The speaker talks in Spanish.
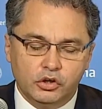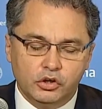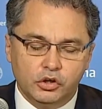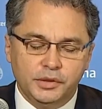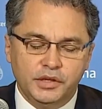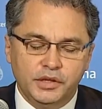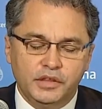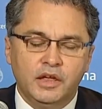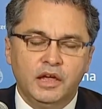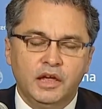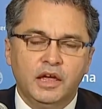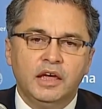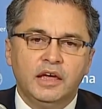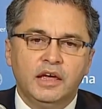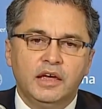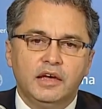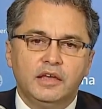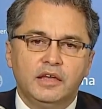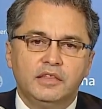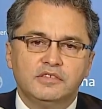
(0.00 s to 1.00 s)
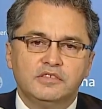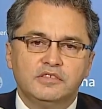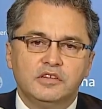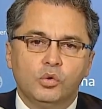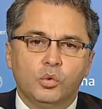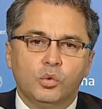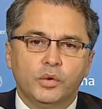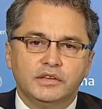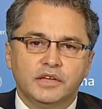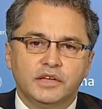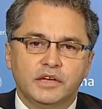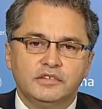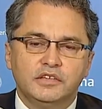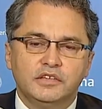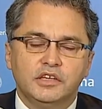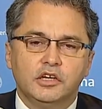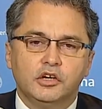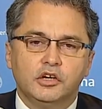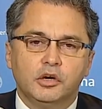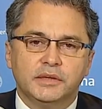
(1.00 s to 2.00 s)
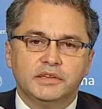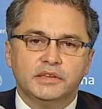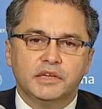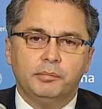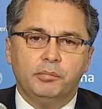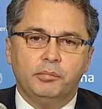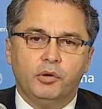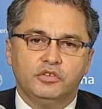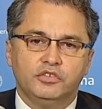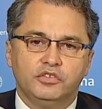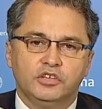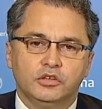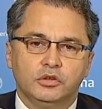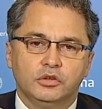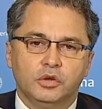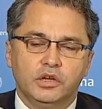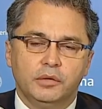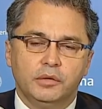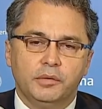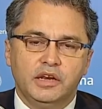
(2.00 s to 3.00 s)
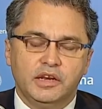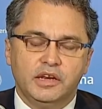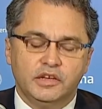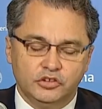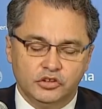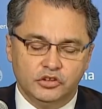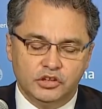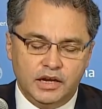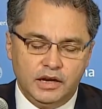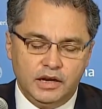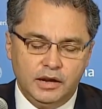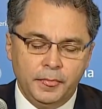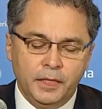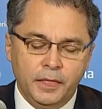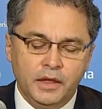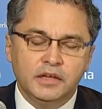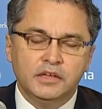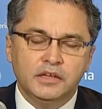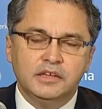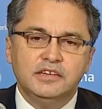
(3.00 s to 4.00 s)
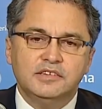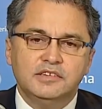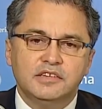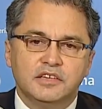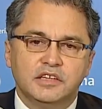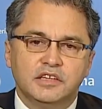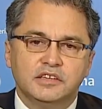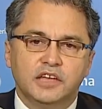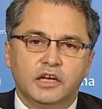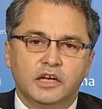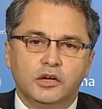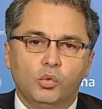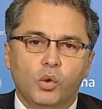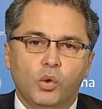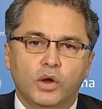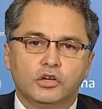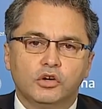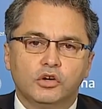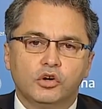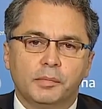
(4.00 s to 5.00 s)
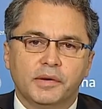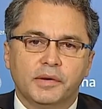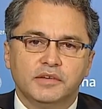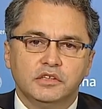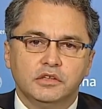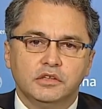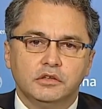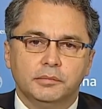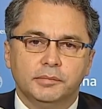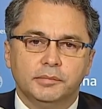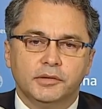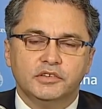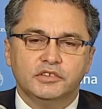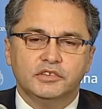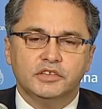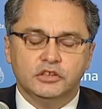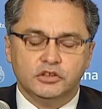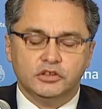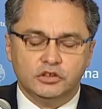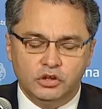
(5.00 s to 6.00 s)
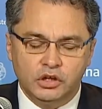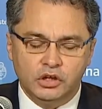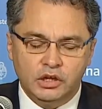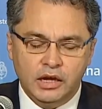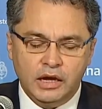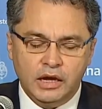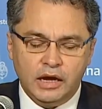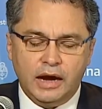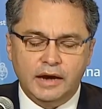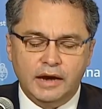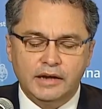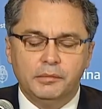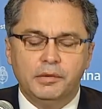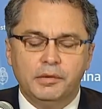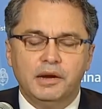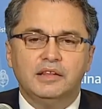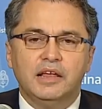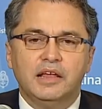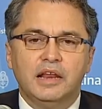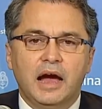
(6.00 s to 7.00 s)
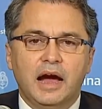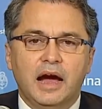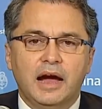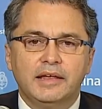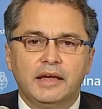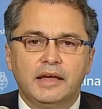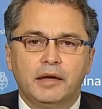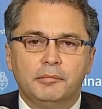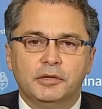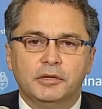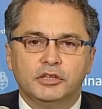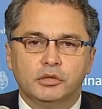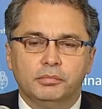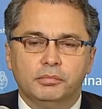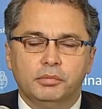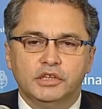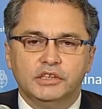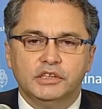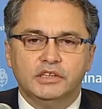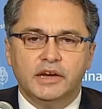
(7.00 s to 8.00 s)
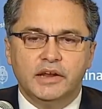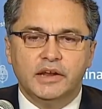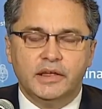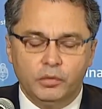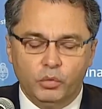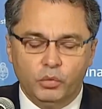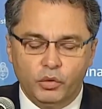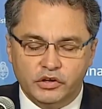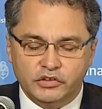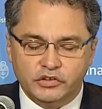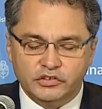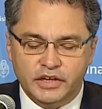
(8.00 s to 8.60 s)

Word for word: COVID es de 57,3% a nivel nacional y 64,5% a nivel del área metropolitana de Buenos